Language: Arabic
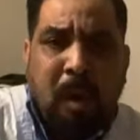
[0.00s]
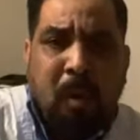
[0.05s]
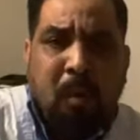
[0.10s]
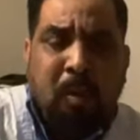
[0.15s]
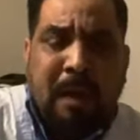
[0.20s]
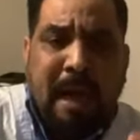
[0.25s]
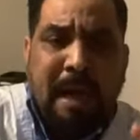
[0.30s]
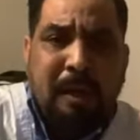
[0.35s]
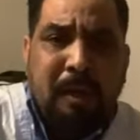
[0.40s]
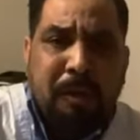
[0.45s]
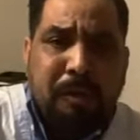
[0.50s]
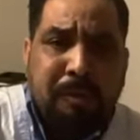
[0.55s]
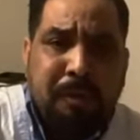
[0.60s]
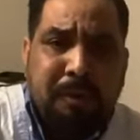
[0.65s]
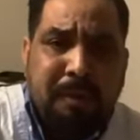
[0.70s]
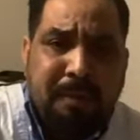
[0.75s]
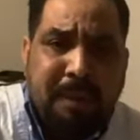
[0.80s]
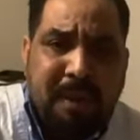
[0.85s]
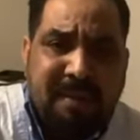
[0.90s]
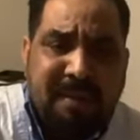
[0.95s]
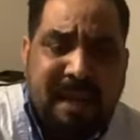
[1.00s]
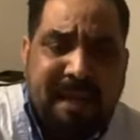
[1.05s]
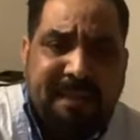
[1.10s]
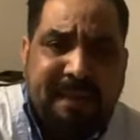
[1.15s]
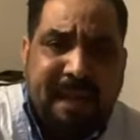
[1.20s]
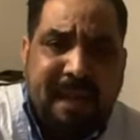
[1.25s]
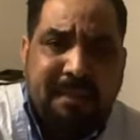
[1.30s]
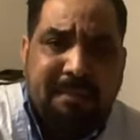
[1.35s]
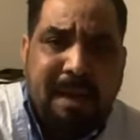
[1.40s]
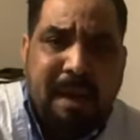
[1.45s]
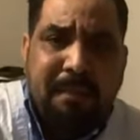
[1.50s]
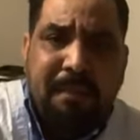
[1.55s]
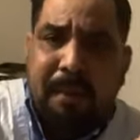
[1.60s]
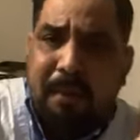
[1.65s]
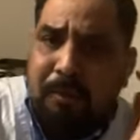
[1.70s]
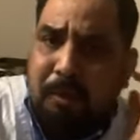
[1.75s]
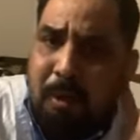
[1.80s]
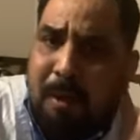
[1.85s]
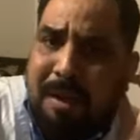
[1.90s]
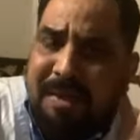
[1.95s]
وكان لو تو دو بنك سنترال ما
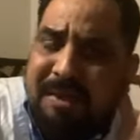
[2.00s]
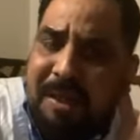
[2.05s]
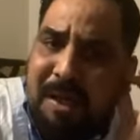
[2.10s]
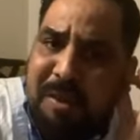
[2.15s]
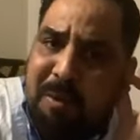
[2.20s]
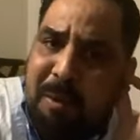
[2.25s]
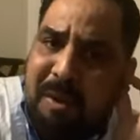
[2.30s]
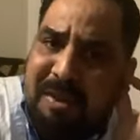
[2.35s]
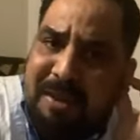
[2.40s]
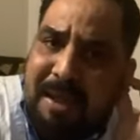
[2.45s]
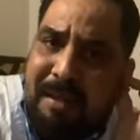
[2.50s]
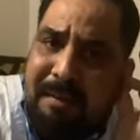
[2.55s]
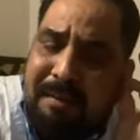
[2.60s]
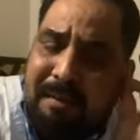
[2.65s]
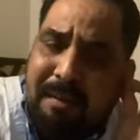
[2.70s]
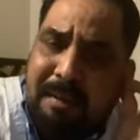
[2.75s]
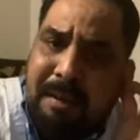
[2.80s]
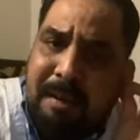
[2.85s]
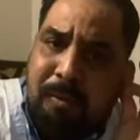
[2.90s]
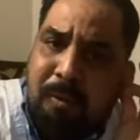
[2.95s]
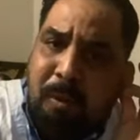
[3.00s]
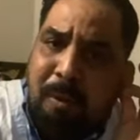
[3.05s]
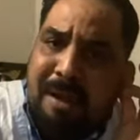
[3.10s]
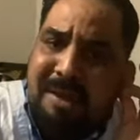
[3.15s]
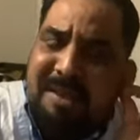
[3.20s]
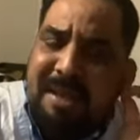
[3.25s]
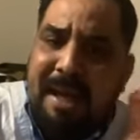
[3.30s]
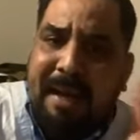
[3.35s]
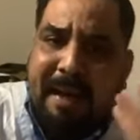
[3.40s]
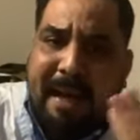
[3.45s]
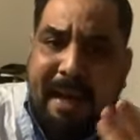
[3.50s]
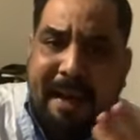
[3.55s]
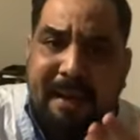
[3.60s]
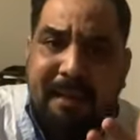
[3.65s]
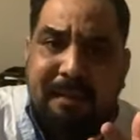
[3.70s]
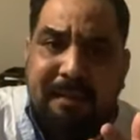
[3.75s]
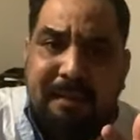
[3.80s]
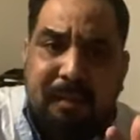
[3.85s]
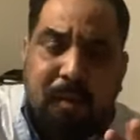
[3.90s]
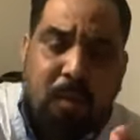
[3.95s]
بين 360 الى
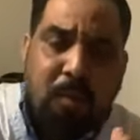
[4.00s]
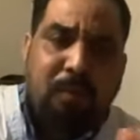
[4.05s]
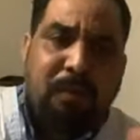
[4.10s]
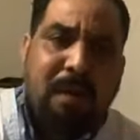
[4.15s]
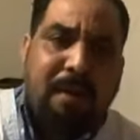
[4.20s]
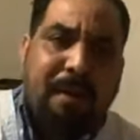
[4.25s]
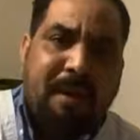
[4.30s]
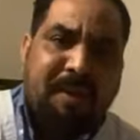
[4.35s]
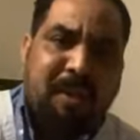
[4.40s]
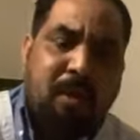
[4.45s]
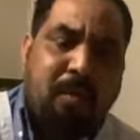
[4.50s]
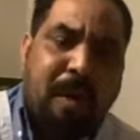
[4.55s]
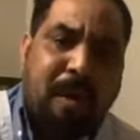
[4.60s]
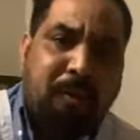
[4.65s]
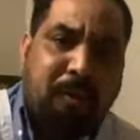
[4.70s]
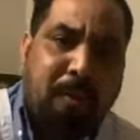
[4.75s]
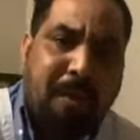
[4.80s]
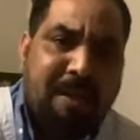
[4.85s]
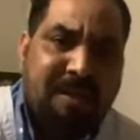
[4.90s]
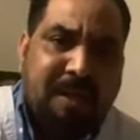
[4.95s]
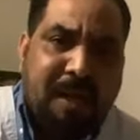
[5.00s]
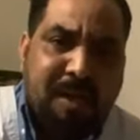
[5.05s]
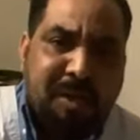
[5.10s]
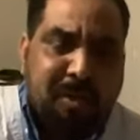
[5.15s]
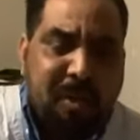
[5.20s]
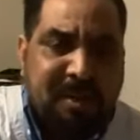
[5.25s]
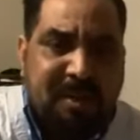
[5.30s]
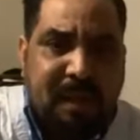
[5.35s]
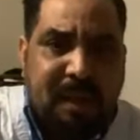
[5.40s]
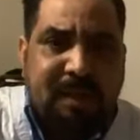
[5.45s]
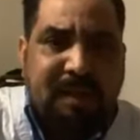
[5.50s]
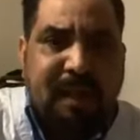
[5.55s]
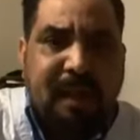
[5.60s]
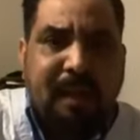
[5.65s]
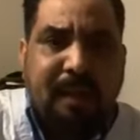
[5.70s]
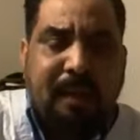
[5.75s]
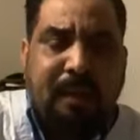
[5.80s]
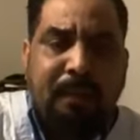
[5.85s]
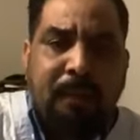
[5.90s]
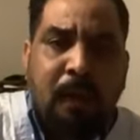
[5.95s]
340 وفي مارشي نوار
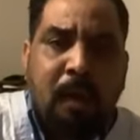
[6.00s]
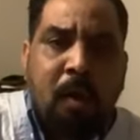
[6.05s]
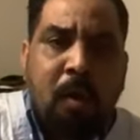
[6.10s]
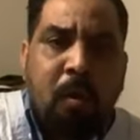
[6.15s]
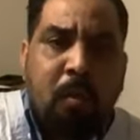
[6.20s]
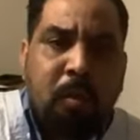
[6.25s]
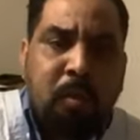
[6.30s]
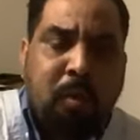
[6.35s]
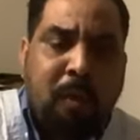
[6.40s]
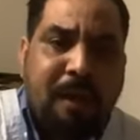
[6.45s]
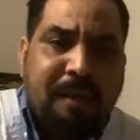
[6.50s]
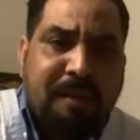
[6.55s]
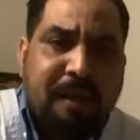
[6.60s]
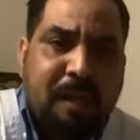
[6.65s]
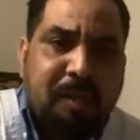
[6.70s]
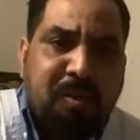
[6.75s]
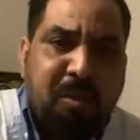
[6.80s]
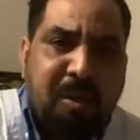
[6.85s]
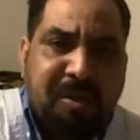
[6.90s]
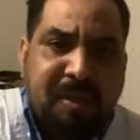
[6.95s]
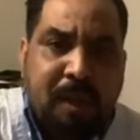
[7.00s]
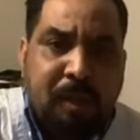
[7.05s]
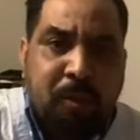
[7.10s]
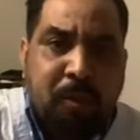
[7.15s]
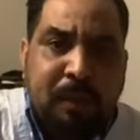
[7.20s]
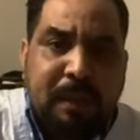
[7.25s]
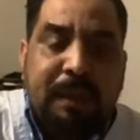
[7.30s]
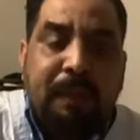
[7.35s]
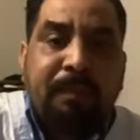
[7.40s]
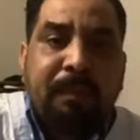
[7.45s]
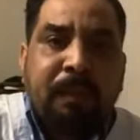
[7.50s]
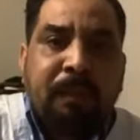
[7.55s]
365 و 368